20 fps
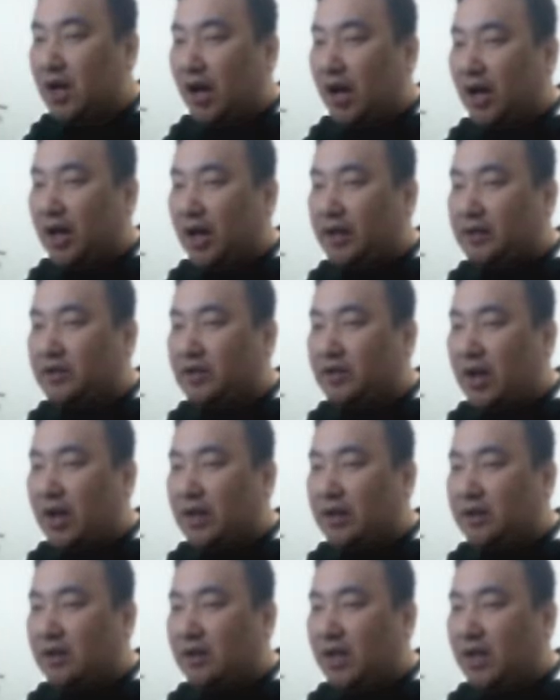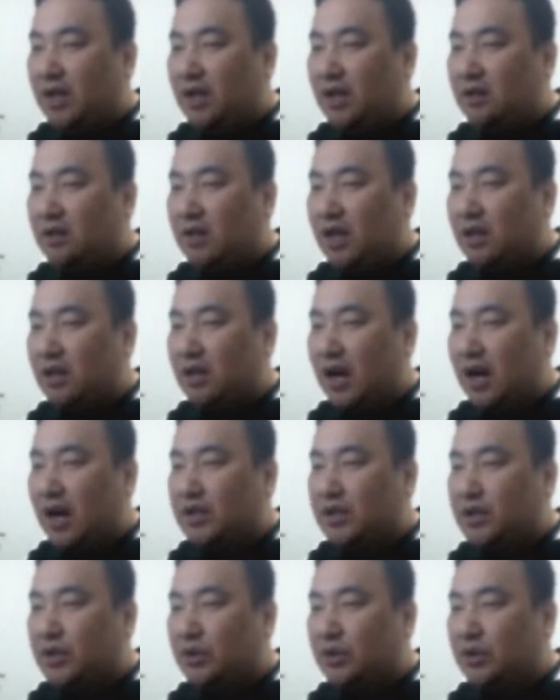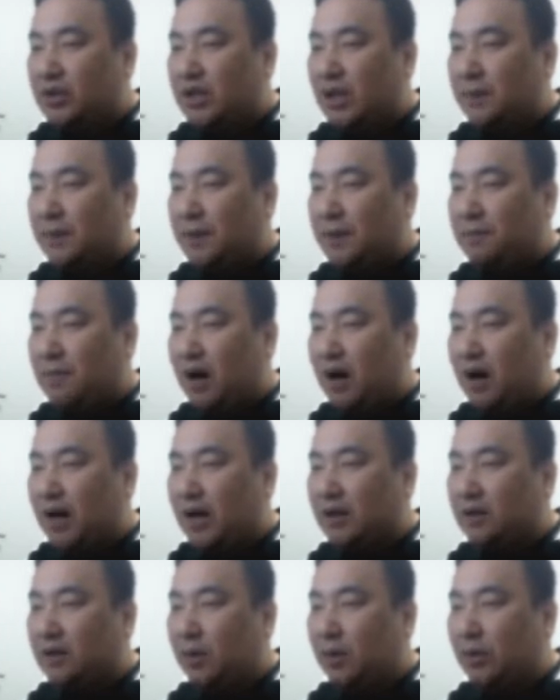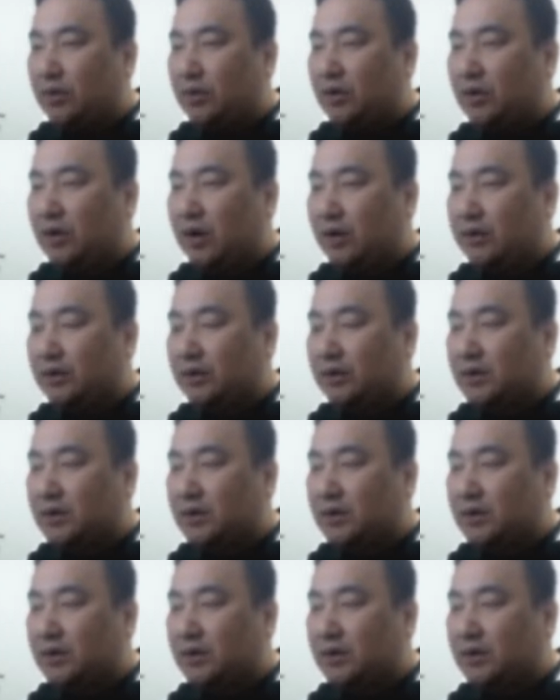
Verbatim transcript: Is there anything that I should keep in mind on the court?